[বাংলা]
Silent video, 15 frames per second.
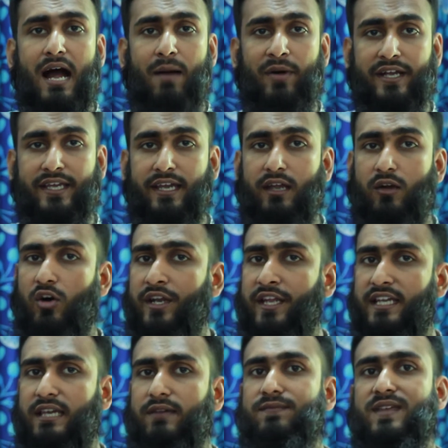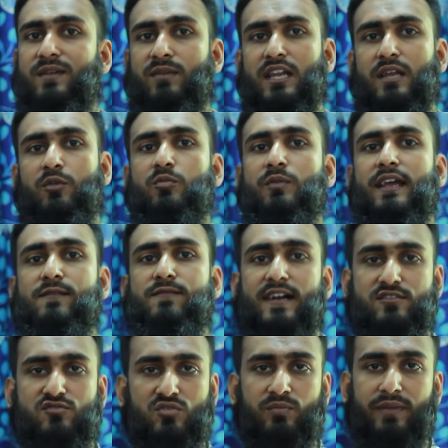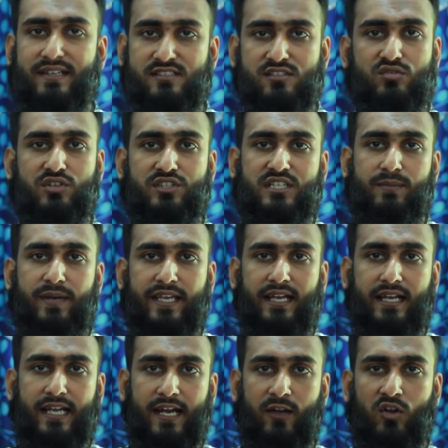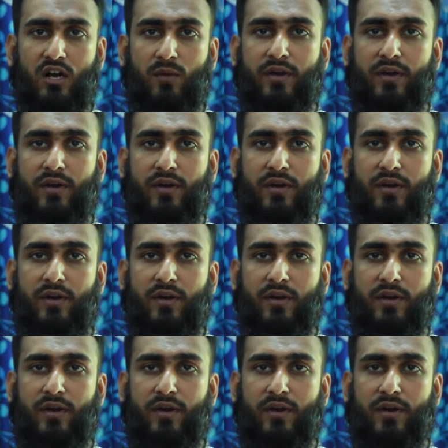আমাকে অনেকেই ফিমেল এবং মেল পার্সন মেসেজ করেছে ভাইয়া কেন